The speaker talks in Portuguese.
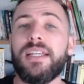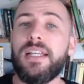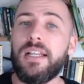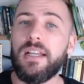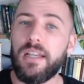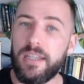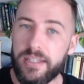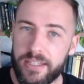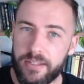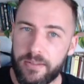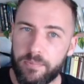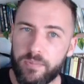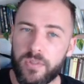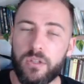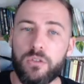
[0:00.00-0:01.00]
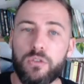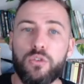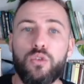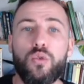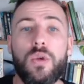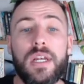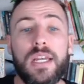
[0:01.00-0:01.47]
il lit,
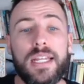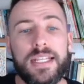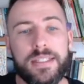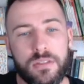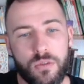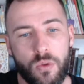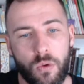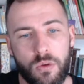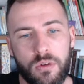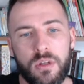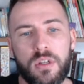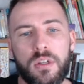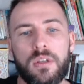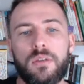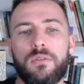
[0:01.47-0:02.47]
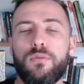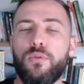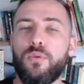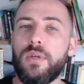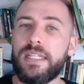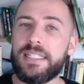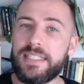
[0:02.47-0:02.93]
nous lisons,
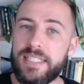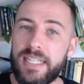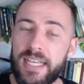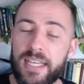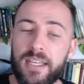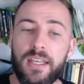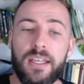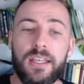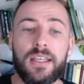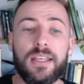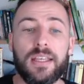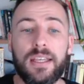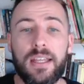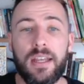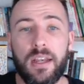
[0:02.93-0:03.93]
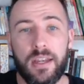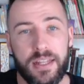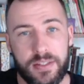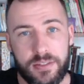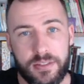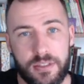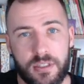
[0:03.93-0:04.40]
vous lisez, il
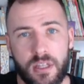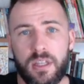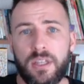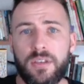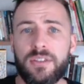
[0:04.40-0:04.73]
lise.